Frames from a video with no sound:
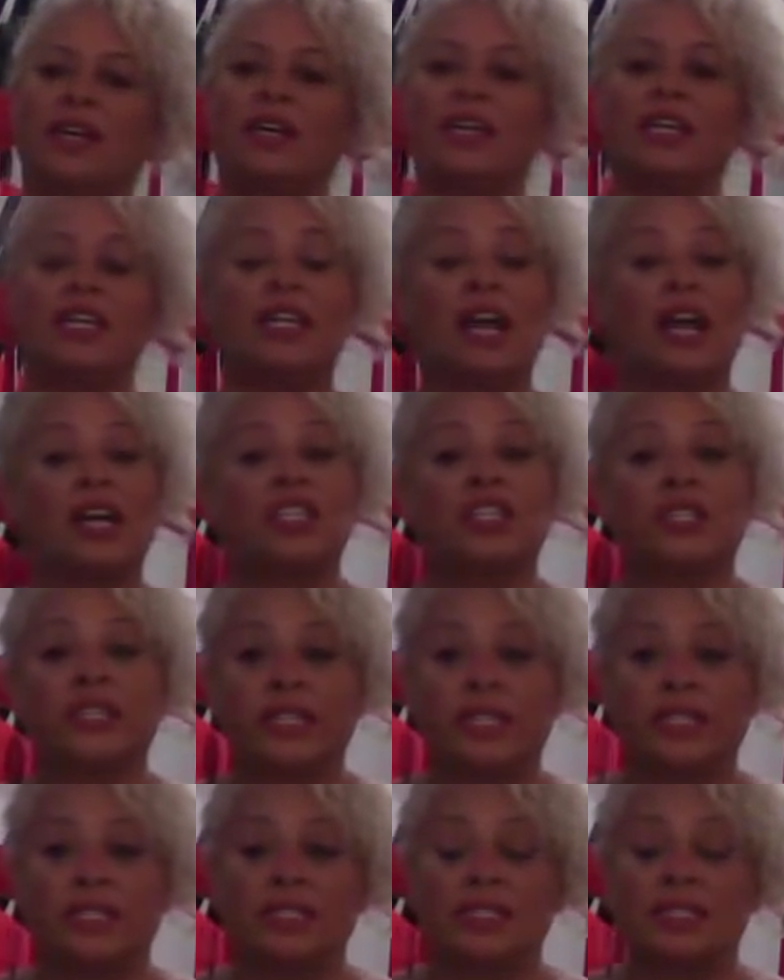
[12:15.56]

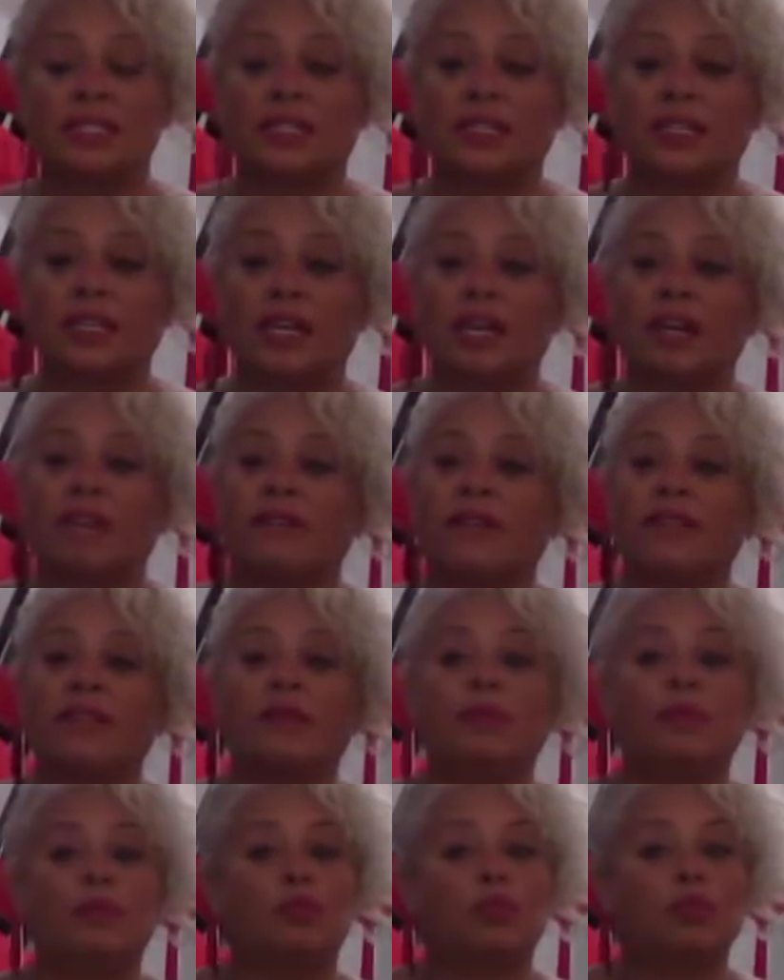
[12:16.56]
İnançlarınızı ve tabi